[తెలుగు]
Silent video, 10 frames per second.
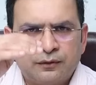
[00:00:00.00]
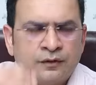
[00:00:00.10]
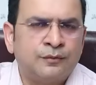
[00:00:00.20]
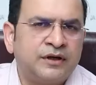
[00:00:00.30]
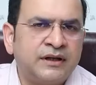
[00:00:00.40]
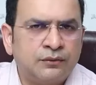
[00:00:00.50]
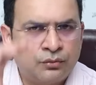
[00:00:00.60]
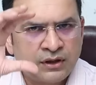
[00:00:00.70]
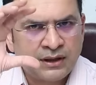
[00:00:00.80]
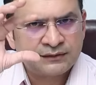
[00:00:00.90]
పేరుకొని పోయి
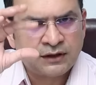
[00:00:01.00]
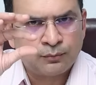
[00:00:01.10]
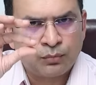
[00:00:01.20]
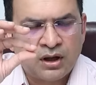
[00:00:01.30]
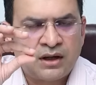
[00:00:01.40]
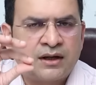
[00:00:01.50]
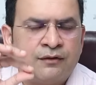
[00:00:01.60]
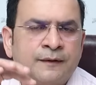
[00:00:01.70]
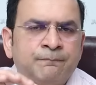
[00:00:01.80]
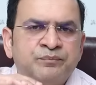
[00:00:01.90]
గుండె రక్తనాళం బ్లాక్
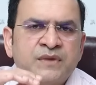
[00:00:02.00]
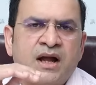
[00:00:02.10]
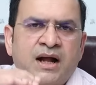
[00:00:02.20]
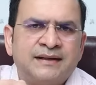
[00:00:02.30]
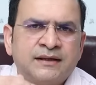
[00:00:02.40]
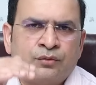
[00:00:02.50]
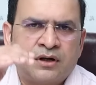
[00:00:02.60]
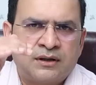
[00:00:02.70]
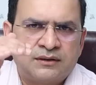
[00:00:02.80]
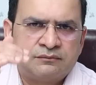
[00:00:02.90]
కావడం అది
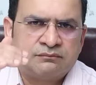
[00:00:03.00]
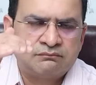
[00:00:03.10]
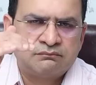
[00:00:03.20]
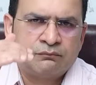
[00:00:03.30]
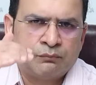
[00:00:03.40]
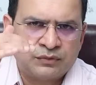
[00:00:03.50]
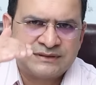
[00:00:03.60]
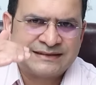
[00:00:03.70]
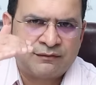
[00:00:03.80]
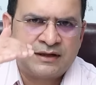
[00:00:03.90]
ఒక
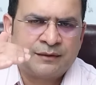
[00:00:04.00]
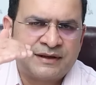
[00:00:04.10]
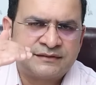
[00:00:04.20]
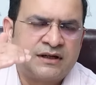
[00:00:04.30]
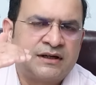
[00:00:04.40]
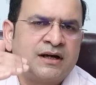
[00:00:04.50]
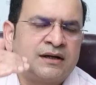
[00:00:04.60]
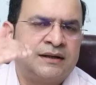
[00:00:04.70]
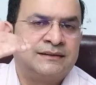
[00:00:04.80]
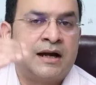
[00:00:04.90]
సెవెంటీ పర్సెంట్
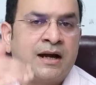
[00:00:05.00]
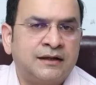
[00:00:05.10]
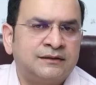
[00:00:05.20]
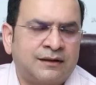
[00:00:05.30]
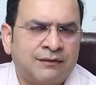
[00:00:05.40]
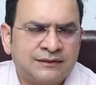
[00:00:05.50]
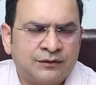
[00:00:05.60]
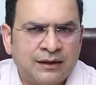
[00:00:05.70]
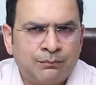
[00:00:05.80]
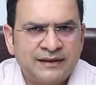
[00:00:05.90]
కంటే దాటిన తర్వాత
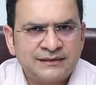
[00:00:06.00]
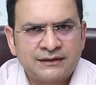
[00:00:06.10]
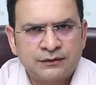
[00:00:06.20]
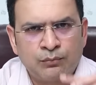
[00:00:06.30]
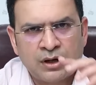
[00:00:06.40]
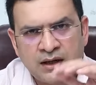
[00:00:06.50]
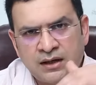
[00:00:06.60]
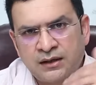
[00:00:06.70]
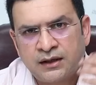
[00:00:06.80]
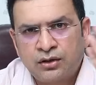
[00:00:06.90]
డెబ్బై శాతం బ్లాక్
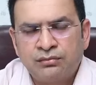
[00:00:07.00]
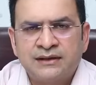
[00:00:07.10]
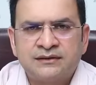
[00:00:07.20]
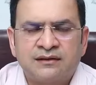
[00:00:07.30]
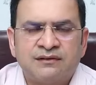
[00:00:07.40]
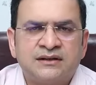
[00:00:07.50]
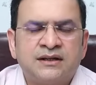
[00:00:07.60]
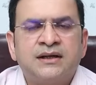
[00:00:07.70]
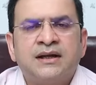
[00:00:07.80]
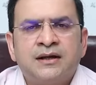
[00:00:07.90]
కంటే ఎక్కువైన తర్వాత
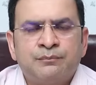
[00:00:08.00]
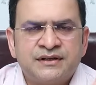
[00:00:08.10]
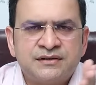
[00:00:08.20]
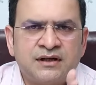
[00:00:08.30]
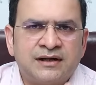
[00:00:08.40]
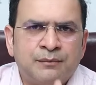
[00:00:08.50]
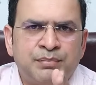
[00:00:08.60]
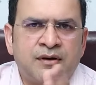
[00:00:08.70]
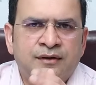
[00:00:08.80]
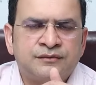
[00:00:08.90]
పేషెంట్కి
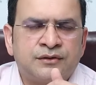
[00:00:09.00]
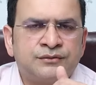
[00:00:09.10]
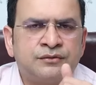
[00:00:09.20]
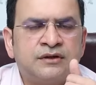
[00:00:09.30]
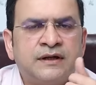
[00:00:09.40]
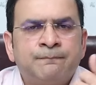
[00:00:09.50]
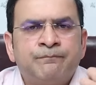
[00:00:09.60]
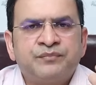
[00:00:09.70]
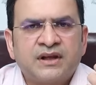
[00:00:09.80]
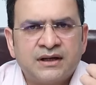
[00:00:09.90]
నొప్పి రావడం జరుగుతుంది
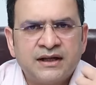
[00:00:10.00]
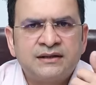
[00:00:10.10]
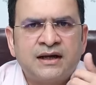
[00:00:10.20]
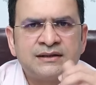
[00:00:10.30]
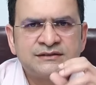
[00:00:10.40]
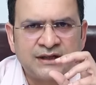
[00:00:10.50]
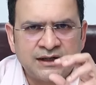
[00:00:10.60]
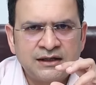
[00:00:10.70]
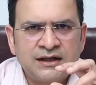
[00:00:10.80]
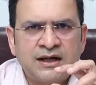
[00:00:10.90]
లేదా
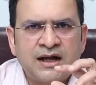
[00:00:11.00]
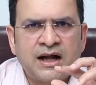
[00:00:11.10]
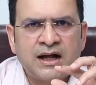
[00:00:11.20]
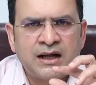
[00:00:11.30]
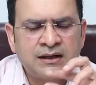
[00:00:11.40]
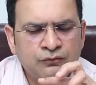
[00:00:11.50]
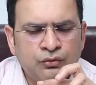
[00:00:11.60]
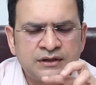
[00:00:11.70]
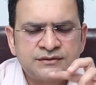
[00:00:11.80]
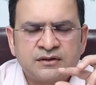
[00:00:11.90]
సడన్గా ఆ
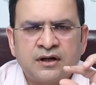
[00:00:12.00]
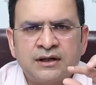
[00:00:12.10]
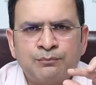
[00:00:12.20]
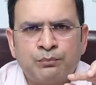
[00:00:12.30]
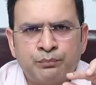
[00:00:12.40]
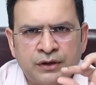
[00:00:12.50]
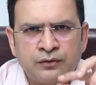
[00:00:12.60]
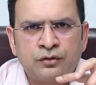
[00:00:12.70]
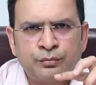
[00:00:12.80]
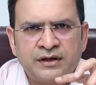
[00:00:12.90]
కొలెస్ట్రాల్ పేర్కొని